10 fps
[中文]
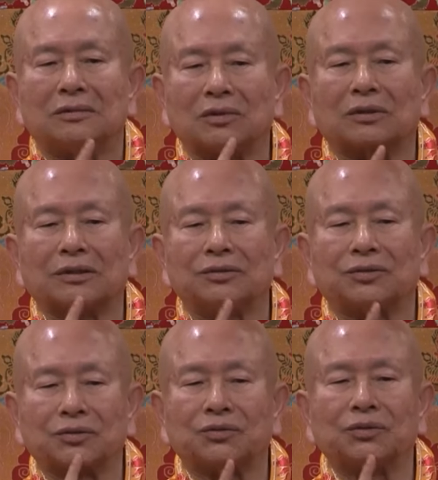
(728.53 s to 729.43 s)
都跟
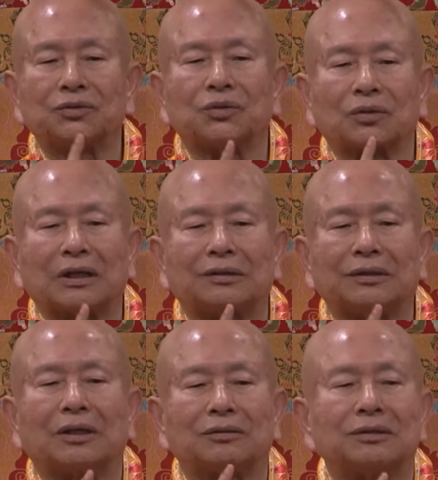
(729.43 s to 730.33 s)
师尊所看
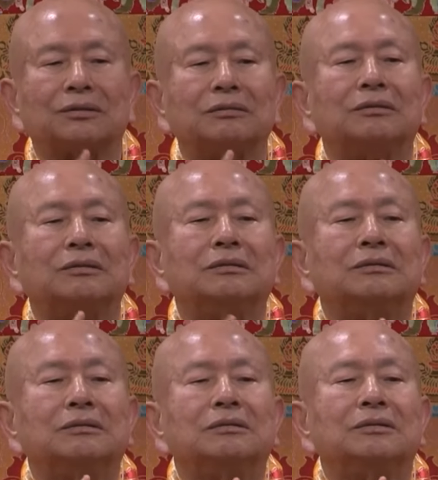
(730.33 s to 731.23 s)
到的
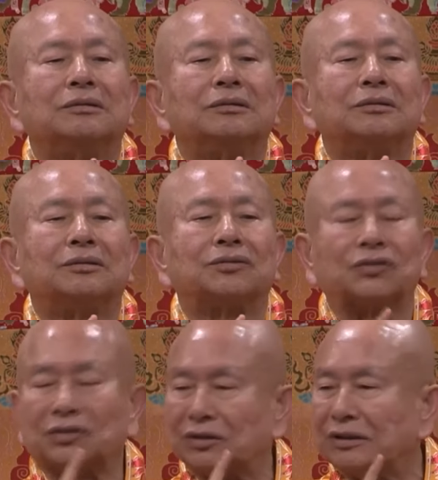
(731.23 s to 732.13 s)

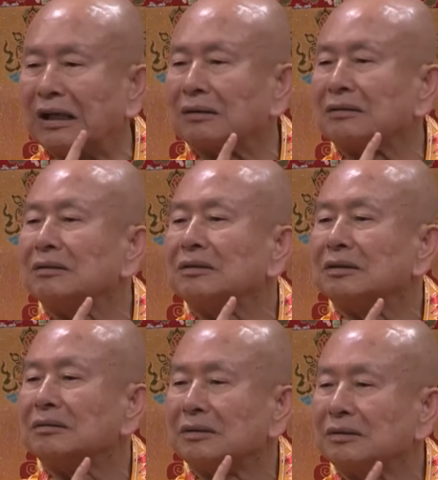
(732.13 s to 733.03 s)
是一样的。
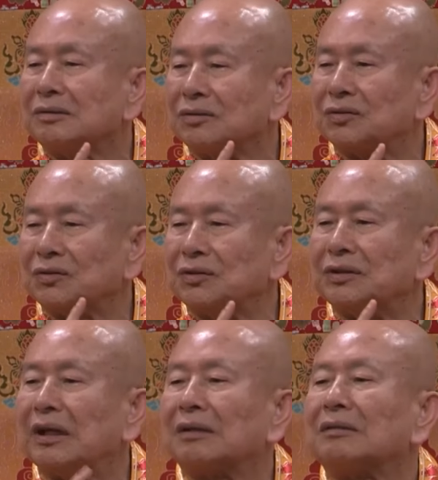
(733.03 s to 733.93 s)
是
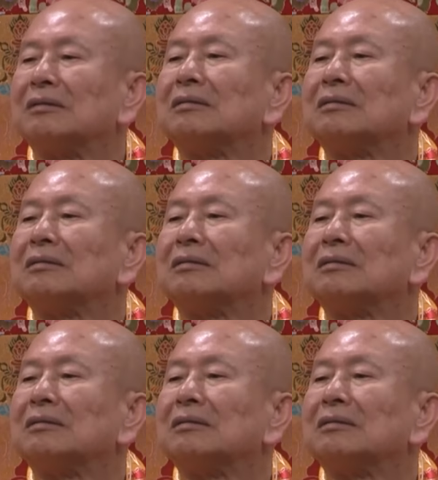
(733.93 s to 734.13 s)
一样。